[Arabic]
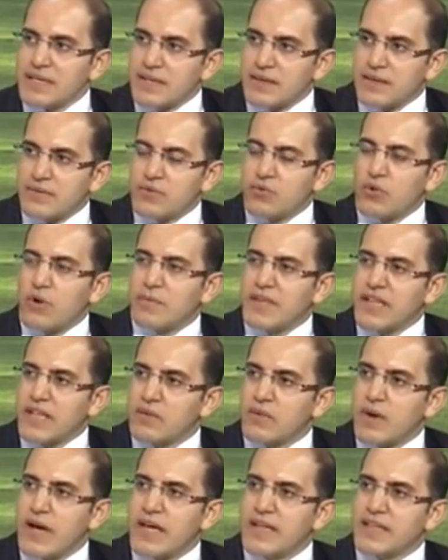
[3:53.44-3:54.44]
بنوع من
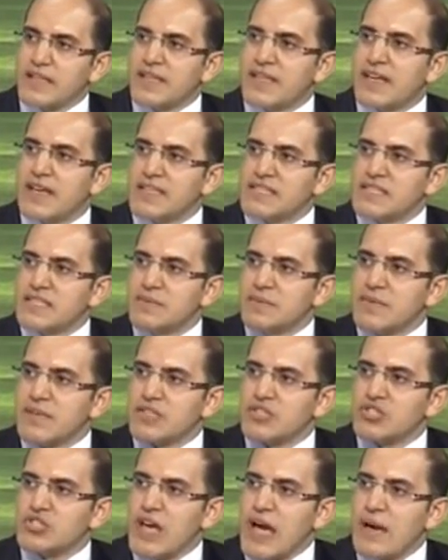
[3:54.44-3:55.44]
انواع ان انا اسيب
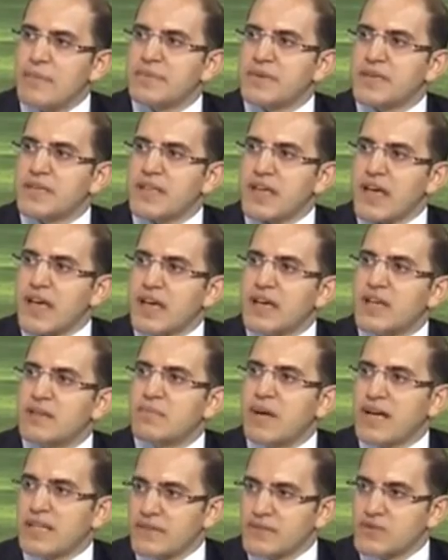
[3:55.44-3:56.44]
الشعب يتاكل
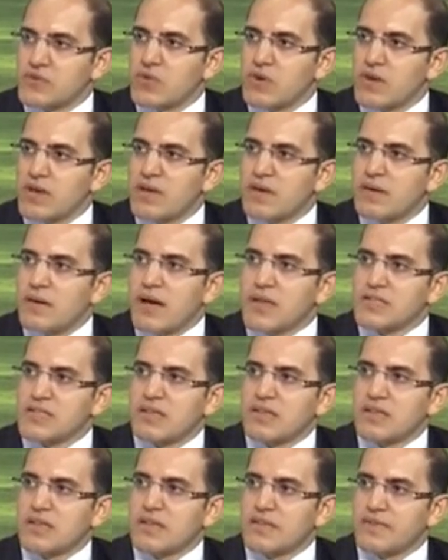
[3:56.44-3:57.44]
مع نفسه
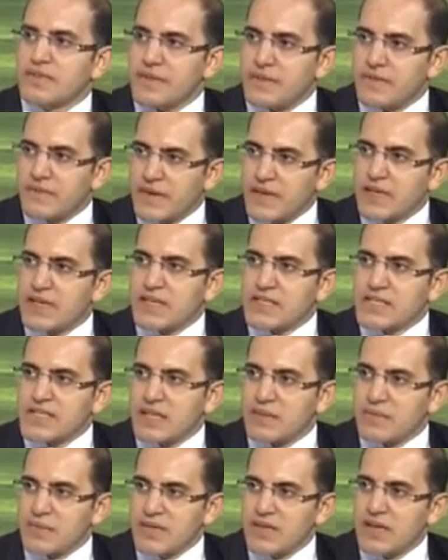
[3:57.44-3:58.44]
اصدر فكره
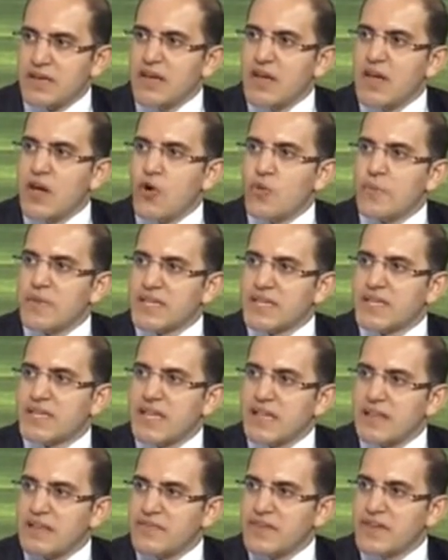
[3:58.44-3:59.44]
سلبيه ومن
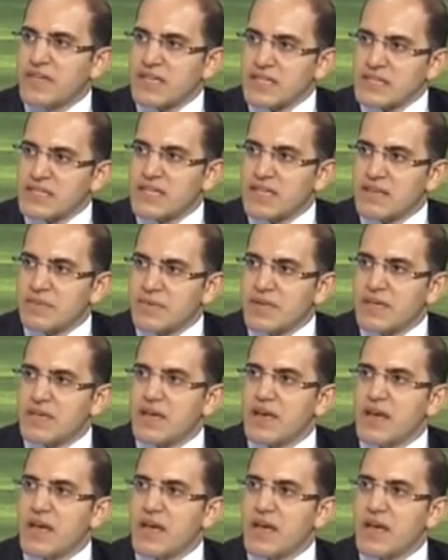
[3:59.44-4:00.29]
خلال الفكره السلبيه